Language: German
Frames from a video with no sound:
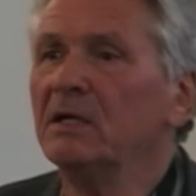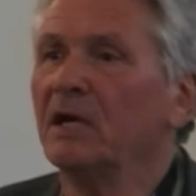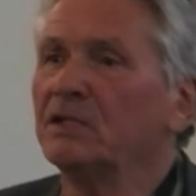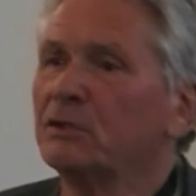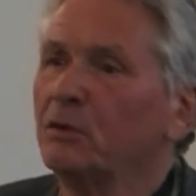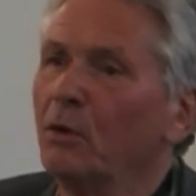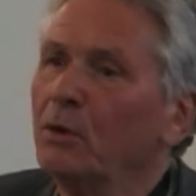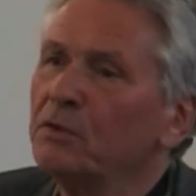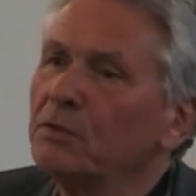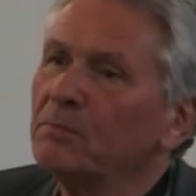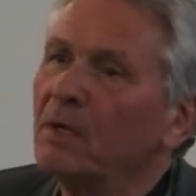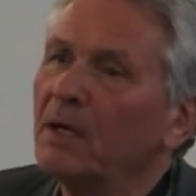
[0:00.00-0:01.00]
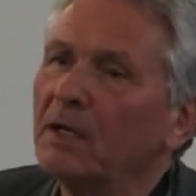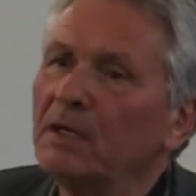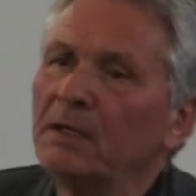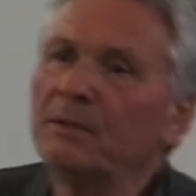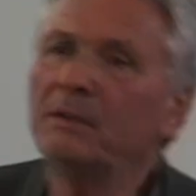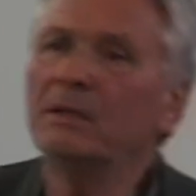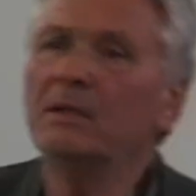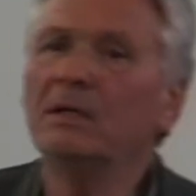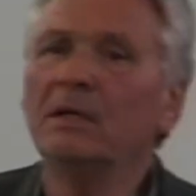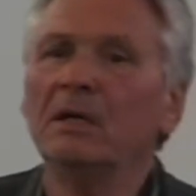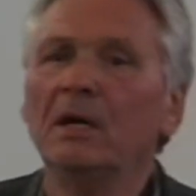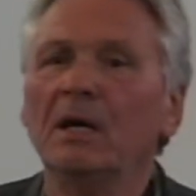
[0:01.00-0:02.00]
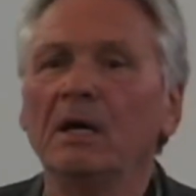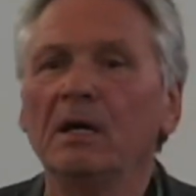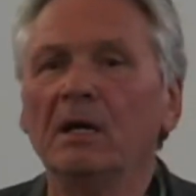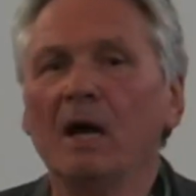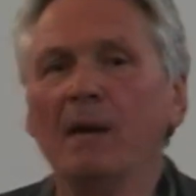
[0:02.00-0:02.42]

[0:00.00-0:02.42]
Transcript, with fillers: das Goethe mal äh,